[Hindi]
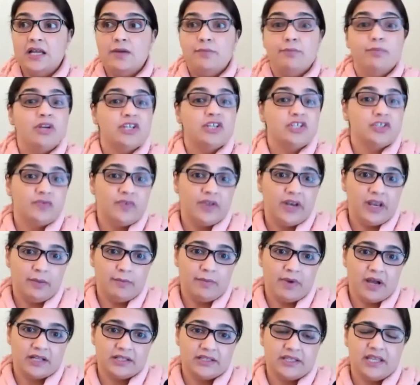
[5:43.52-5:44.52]
मशवरे
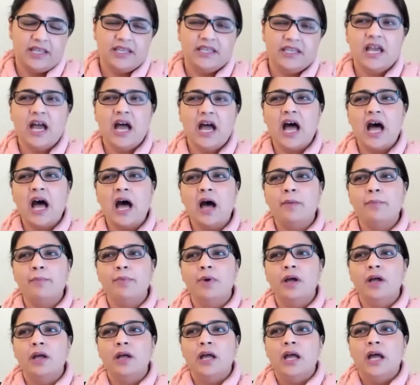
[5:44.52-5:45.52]
मांगते हैं या आप
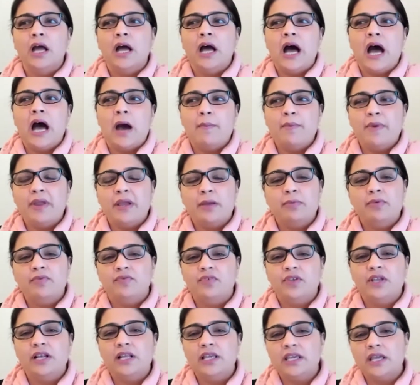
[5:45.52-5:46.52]
आपने कभी
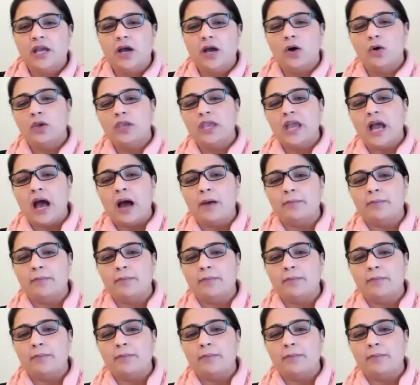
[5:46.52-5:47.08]
फील किया हो कि